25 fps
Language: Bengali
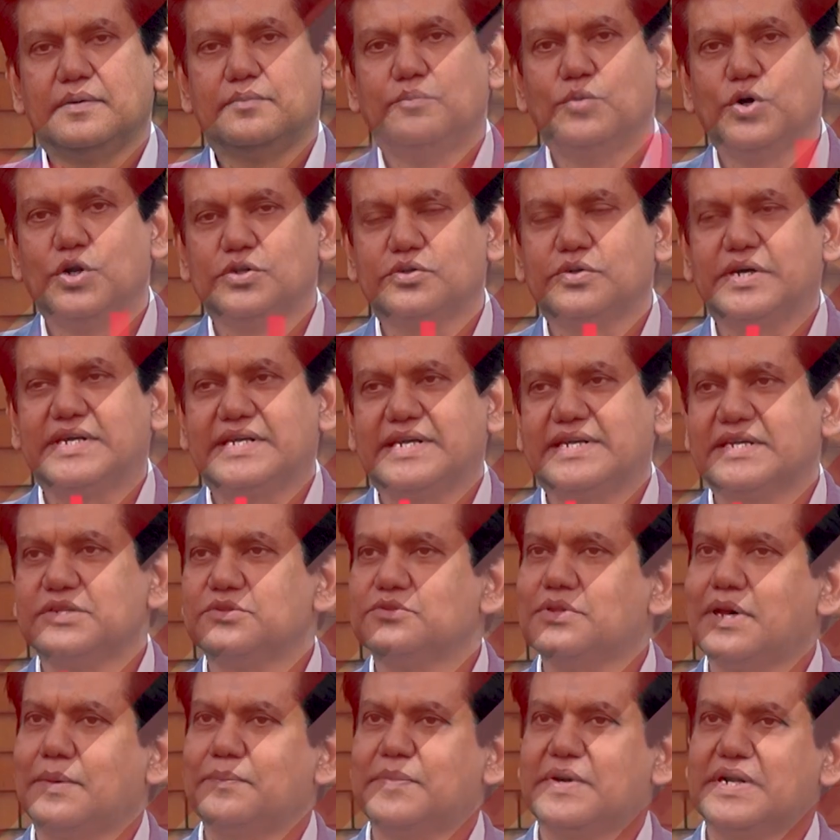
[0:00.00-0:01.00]
মূলত এটা
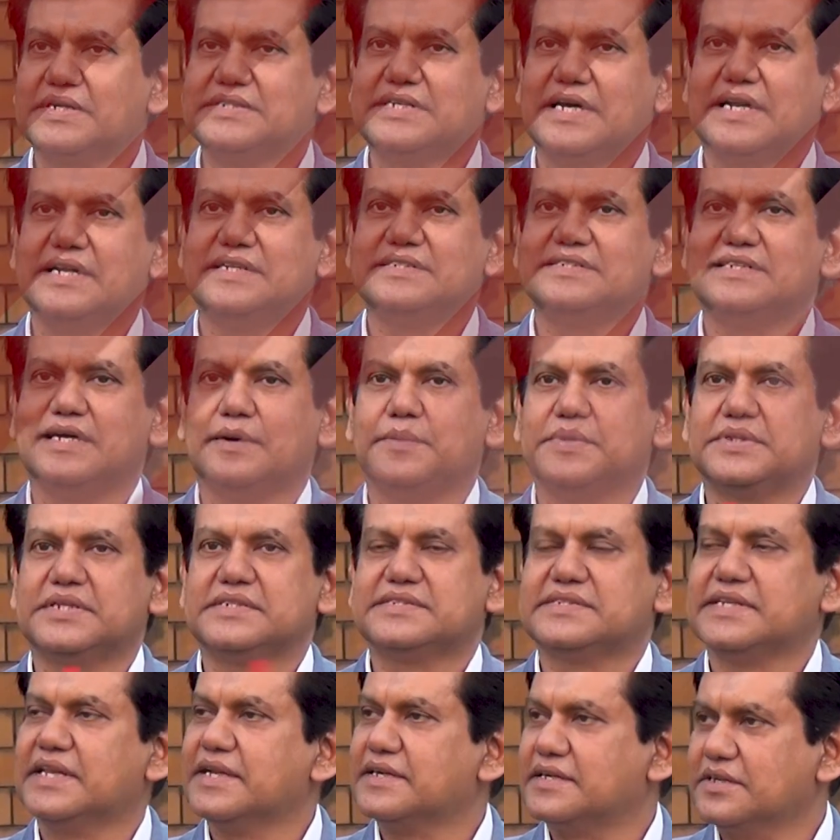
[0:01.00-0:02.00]
কিন্তু আপনারা জানেন যে আমাদের
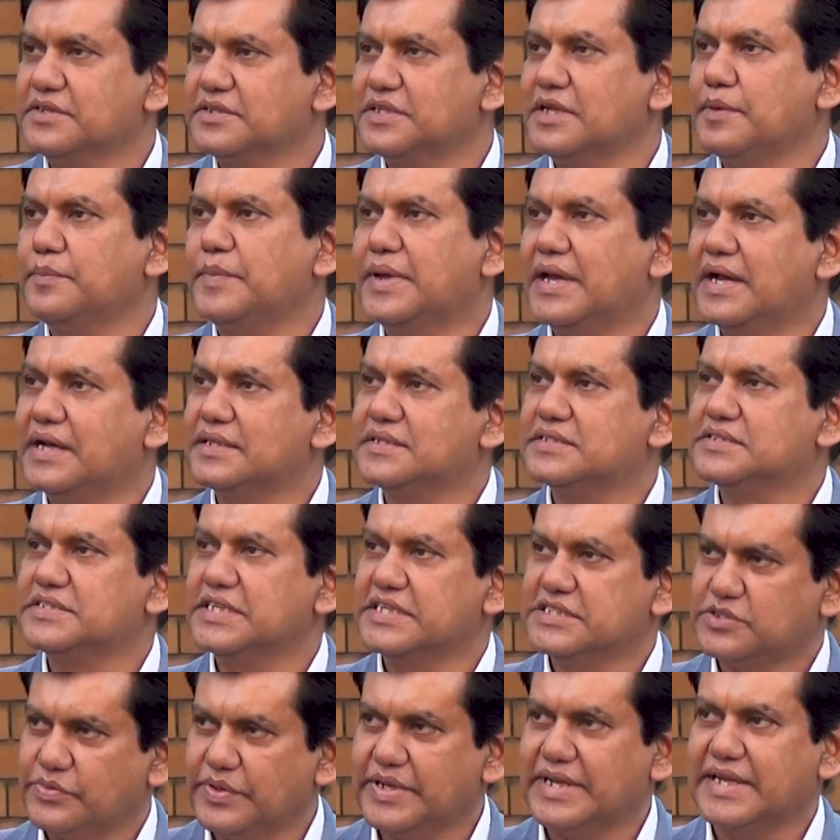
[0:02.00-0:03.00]
সিলেক্টরদের মেয়াদ
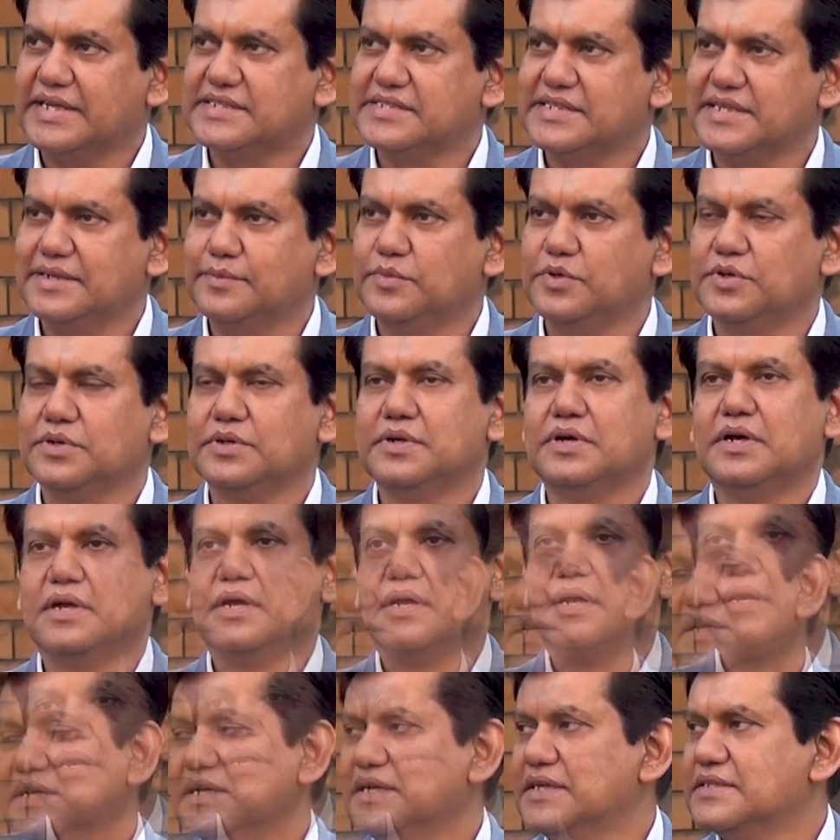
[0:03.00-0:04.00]
শেষ হয়ে গেছে এবং
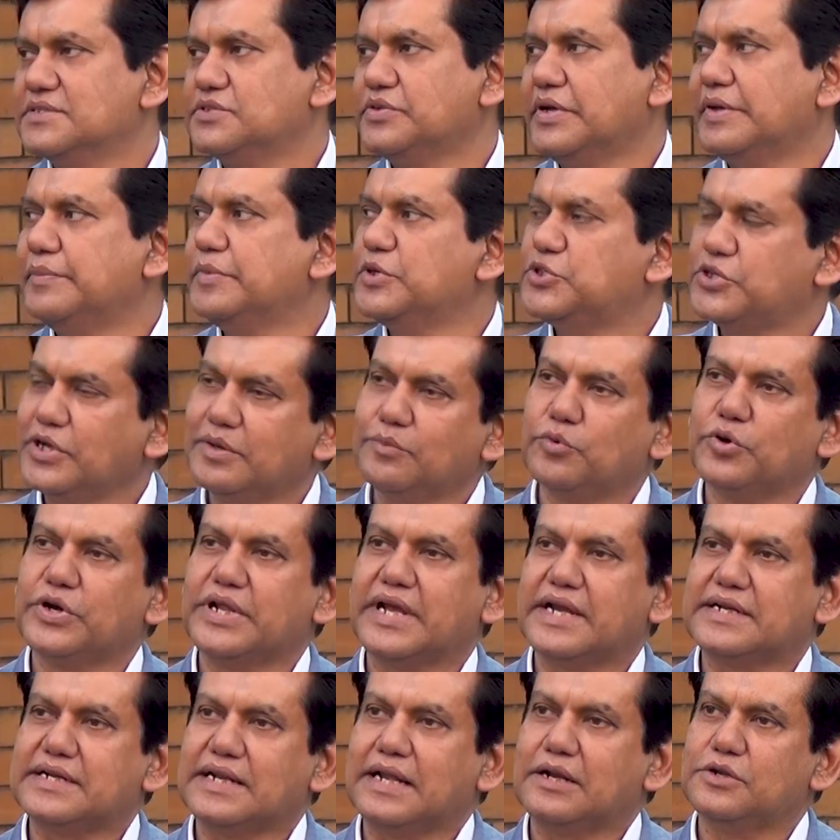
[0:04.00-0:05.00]
সেই বিষয়ে
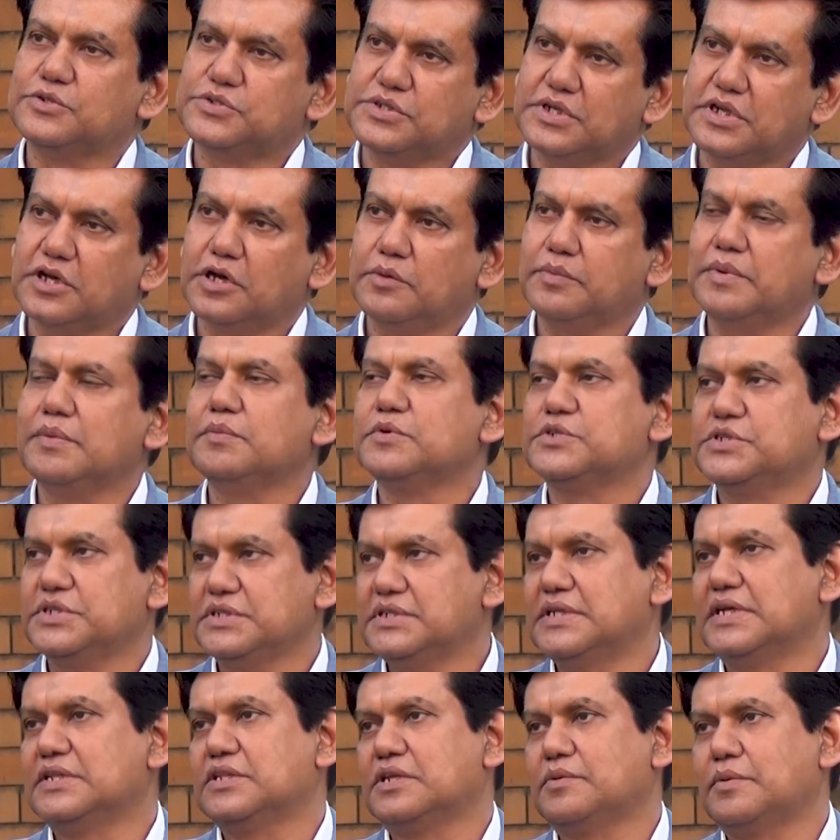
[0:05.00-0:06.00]
বোর্ডে একটা আলোচনা হবে এবং
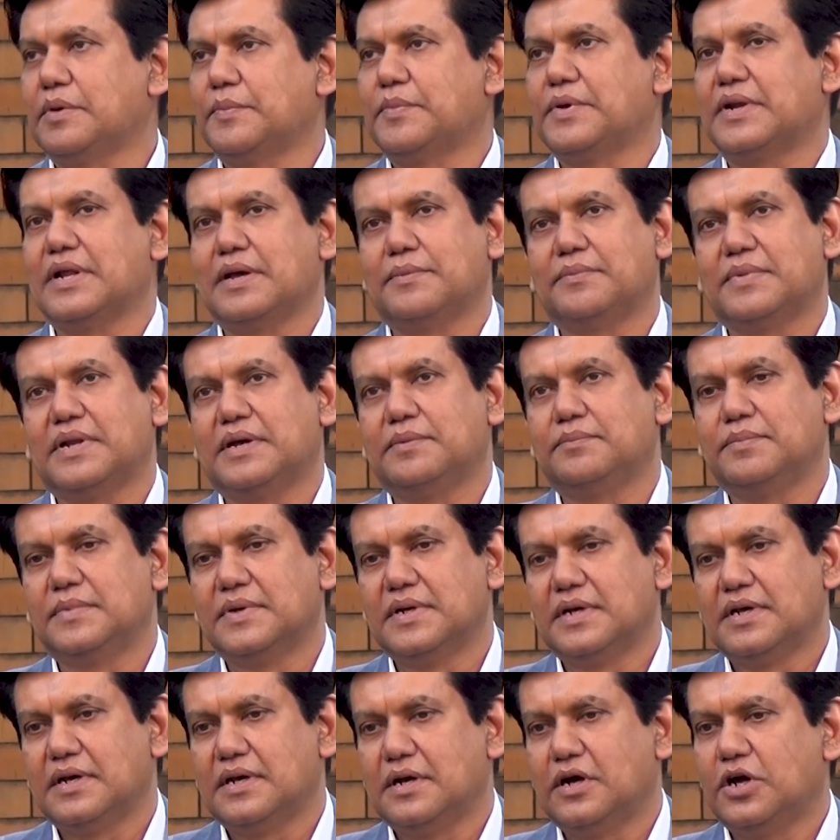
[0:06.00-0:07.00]
সিদ্ধান্তের ব্যাপারে আমরা
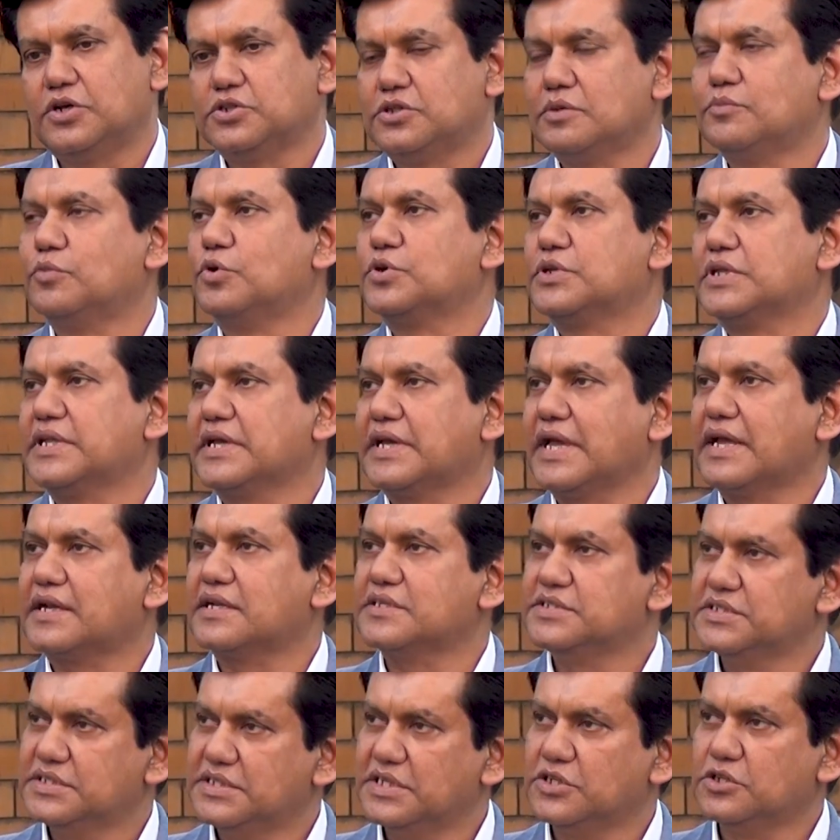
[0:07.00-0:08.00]
হয়তো বোর্ড থেকে
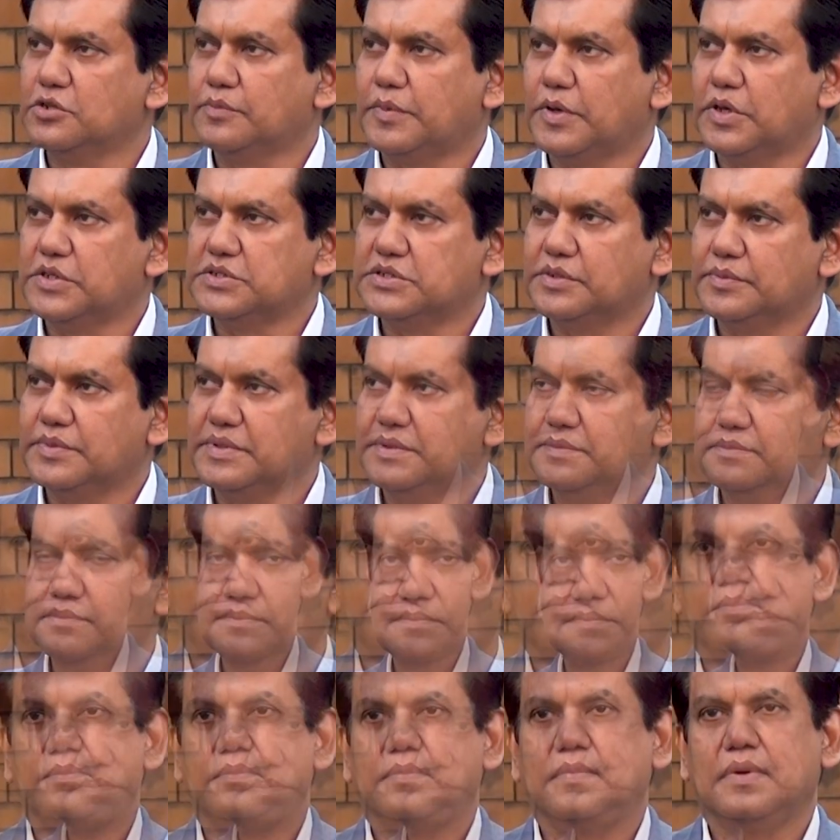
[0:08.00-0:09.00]
একটা সিদ্ধান্ত পাওয়া যাবে
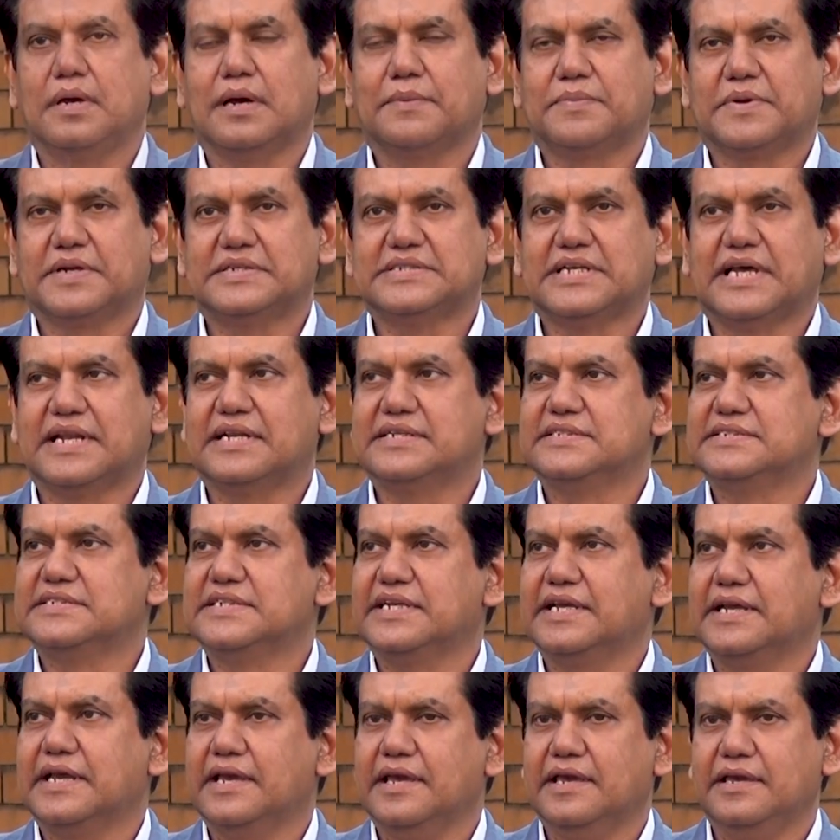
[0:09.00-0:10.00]
আপনারা জানেন
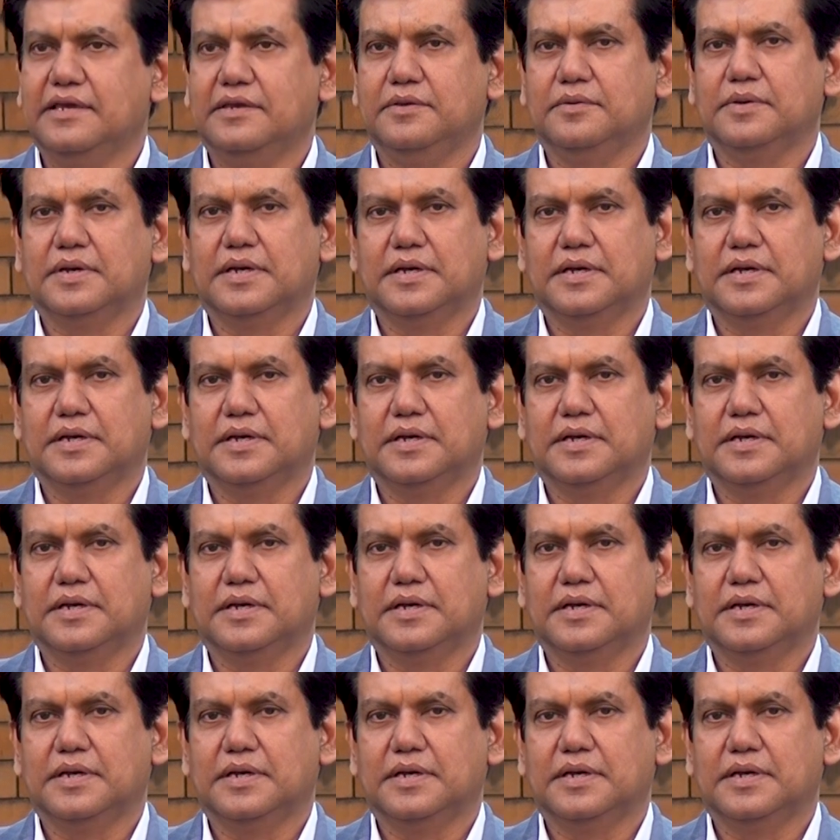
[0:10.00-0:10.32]
যে এই